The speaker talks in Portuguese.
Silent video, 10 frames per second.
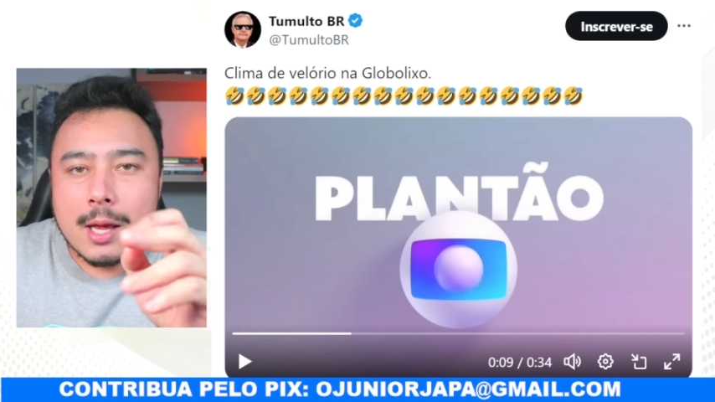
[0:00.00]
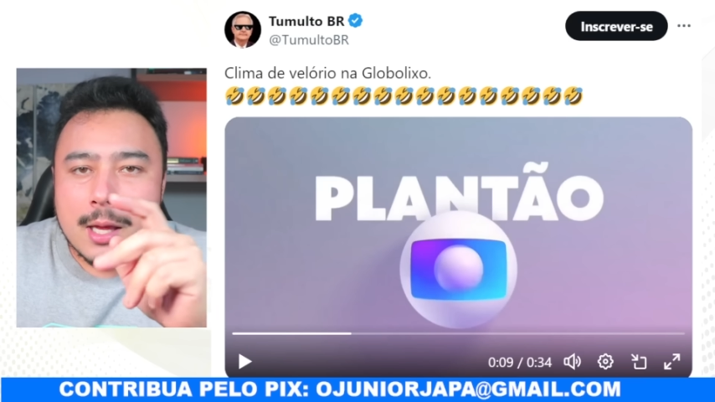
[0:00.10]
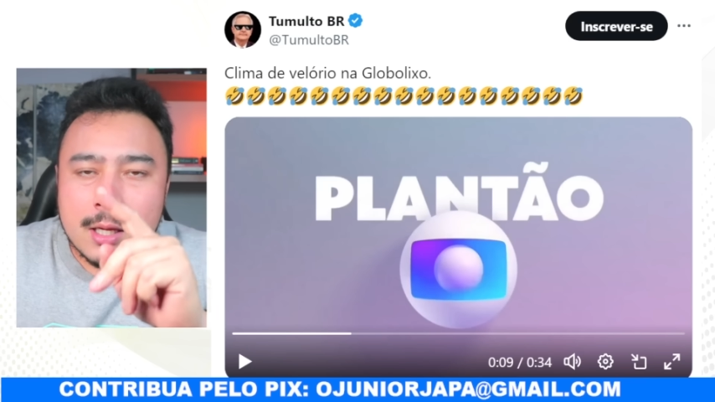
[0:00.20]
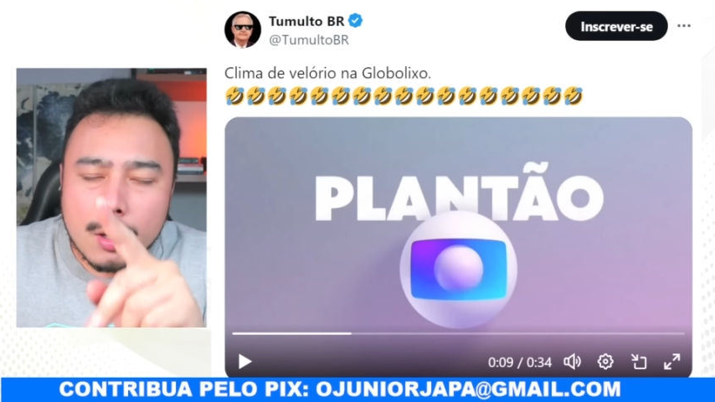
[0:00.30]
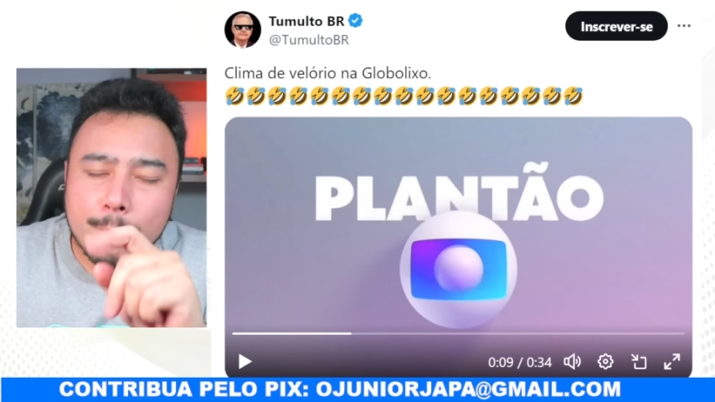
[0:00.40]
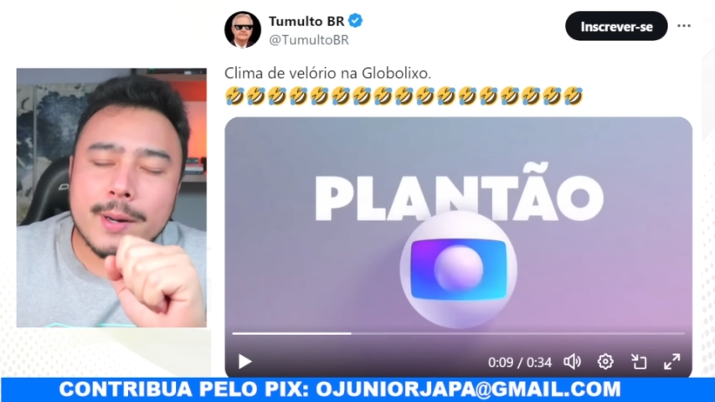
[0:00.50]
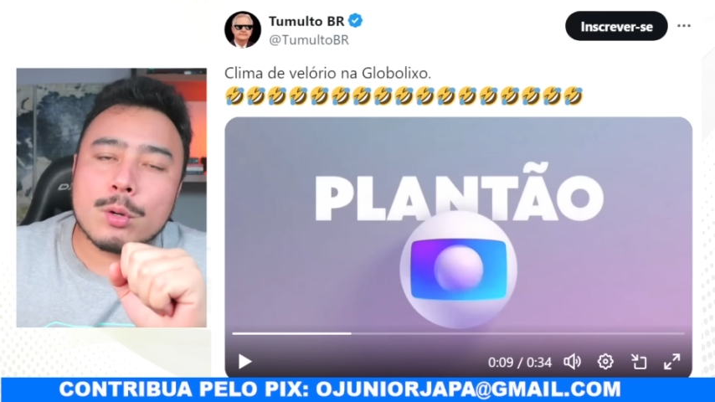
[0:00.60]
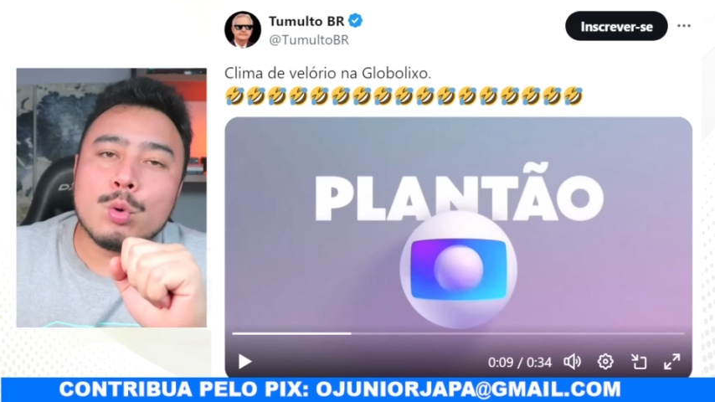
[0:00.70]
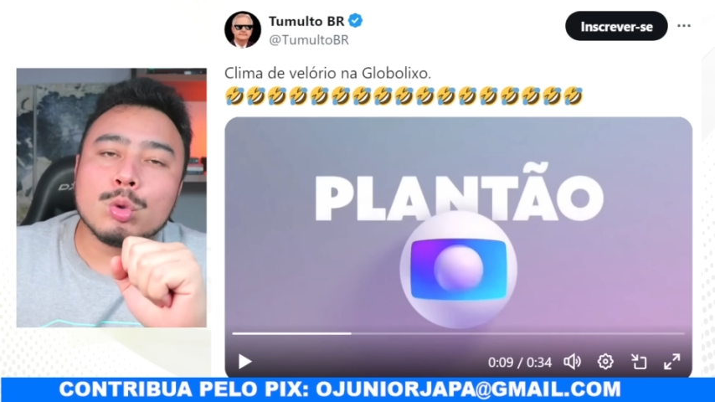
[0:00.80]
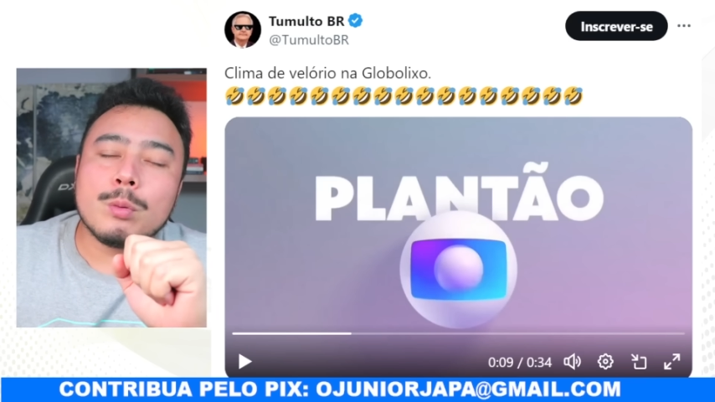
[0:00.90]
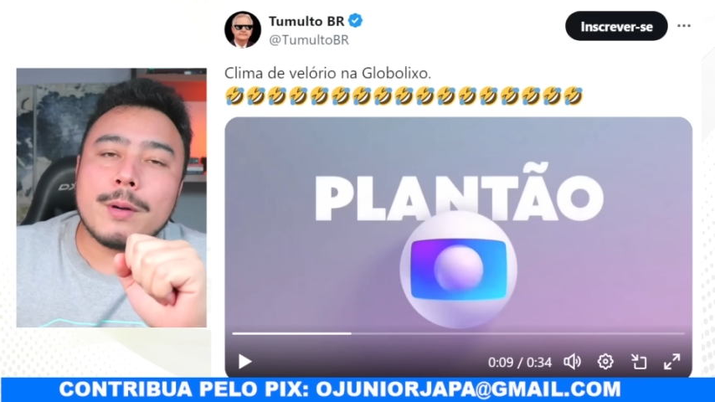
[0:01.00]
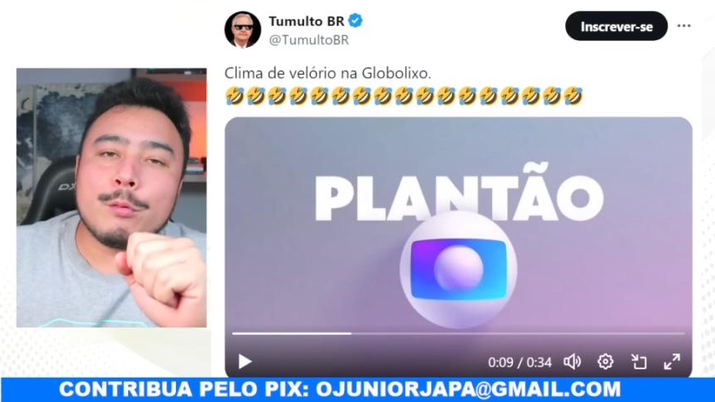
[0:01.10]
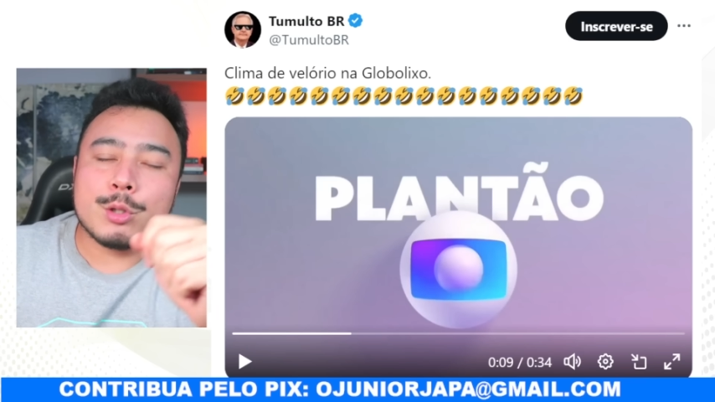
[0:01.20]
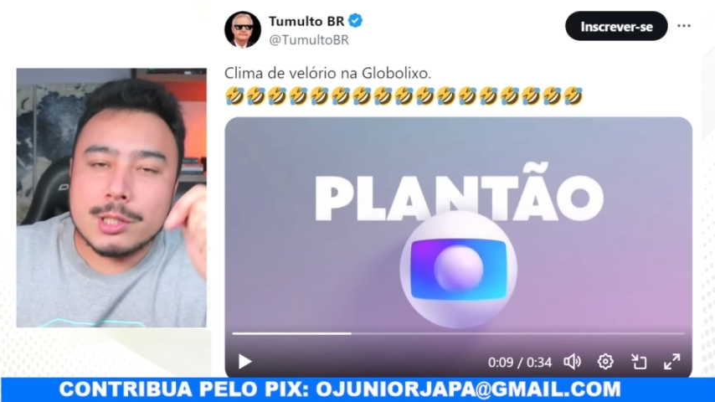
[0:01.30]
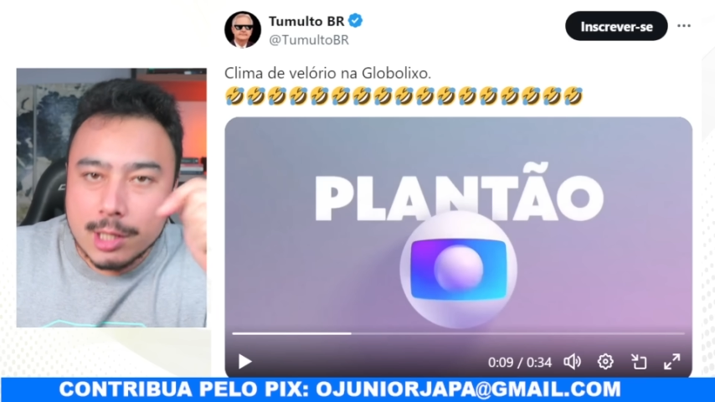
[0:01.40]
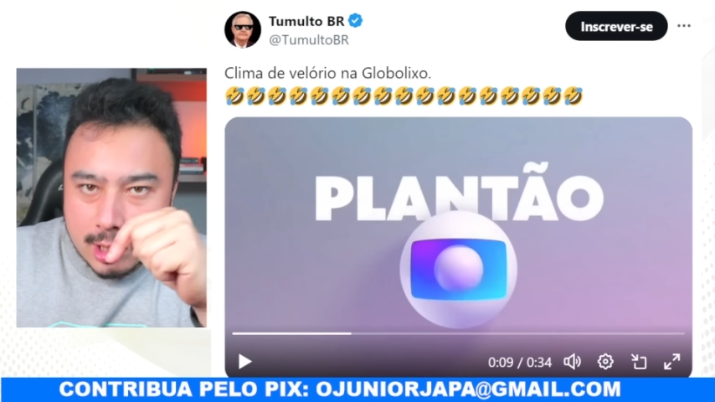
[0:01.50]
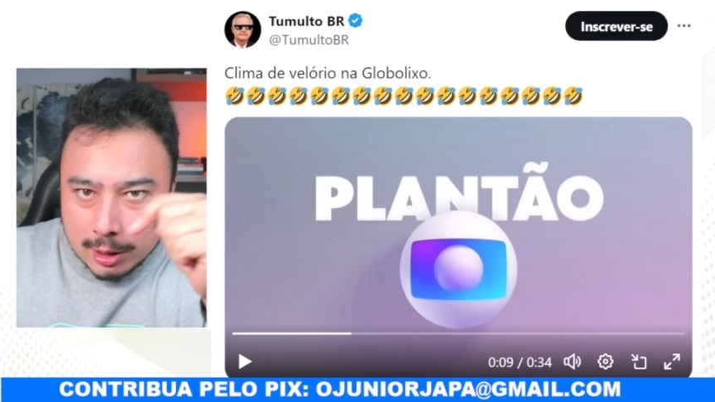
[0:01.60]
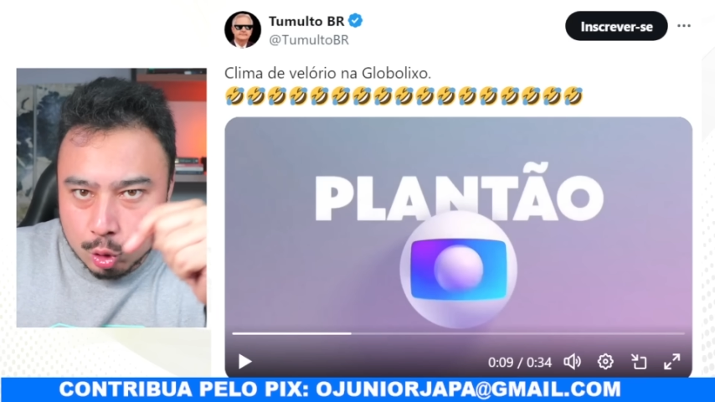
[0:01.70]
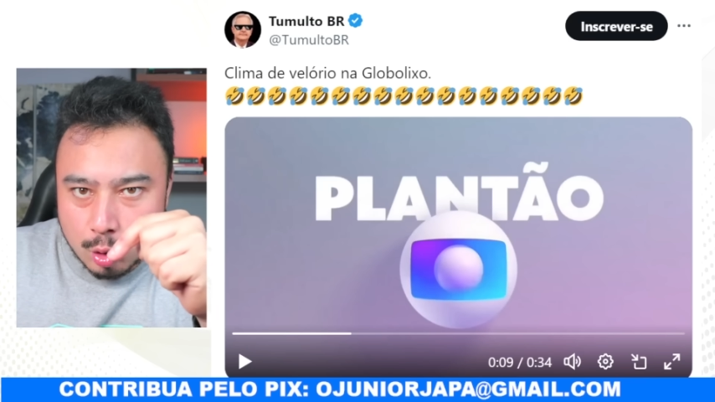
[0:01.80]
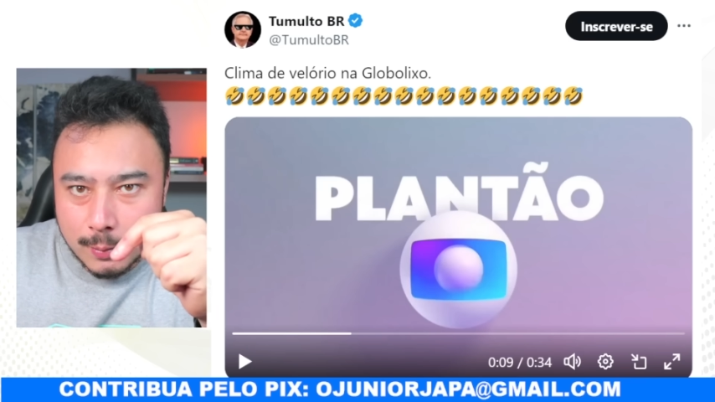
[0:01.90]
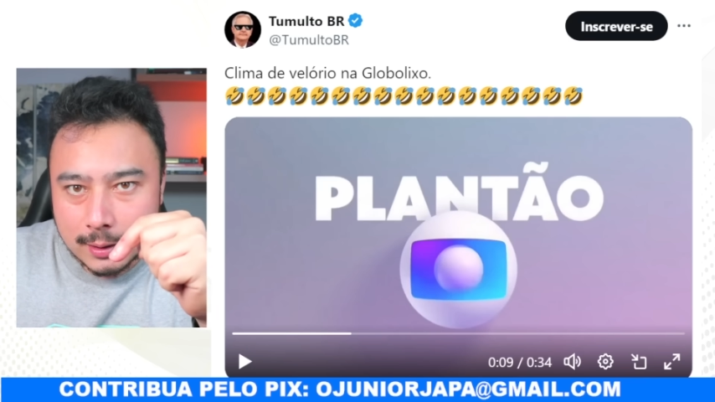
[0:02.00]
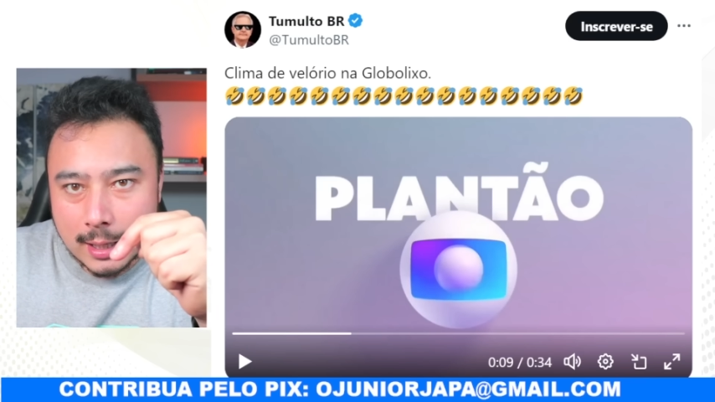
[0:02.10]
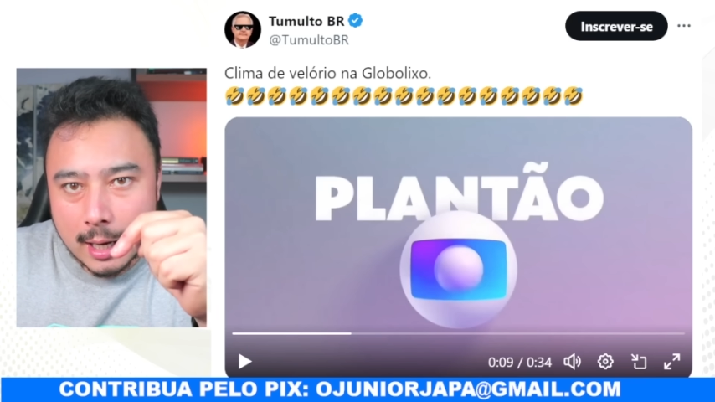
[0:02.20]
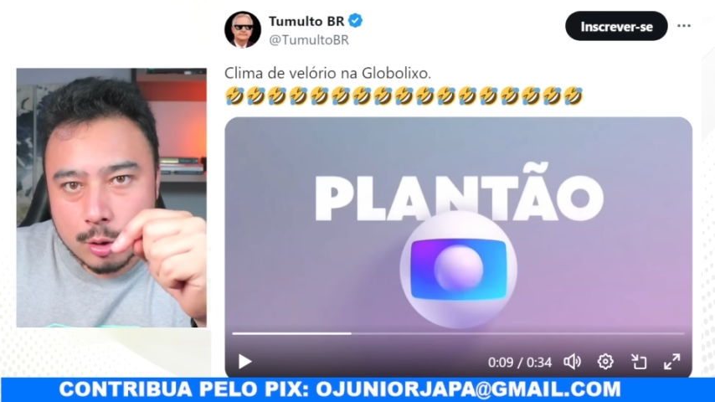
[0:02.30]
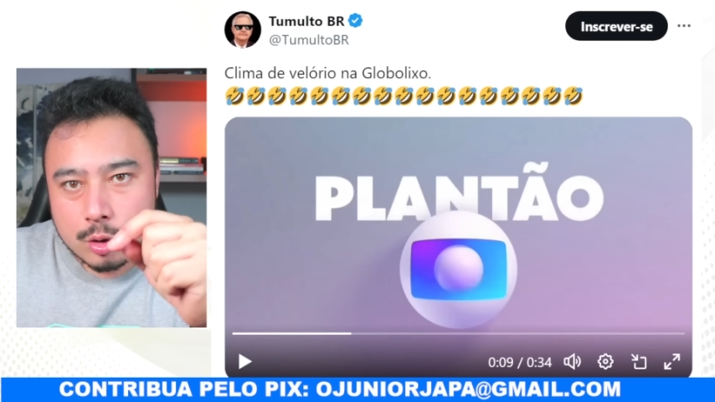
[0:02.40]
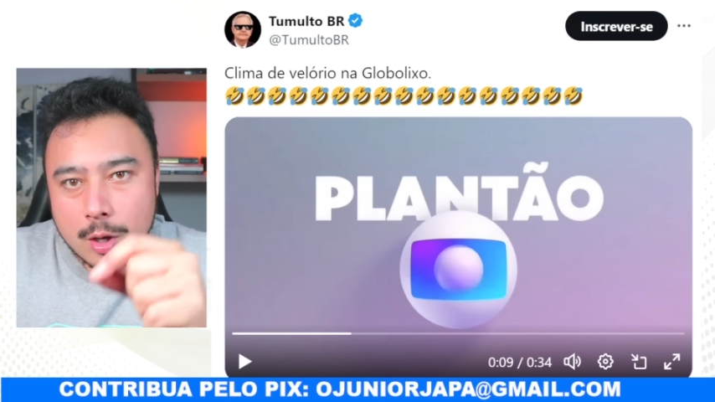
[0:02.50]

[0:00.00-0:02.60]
E eu pergunto para vocês, deixa aqui nos comentários,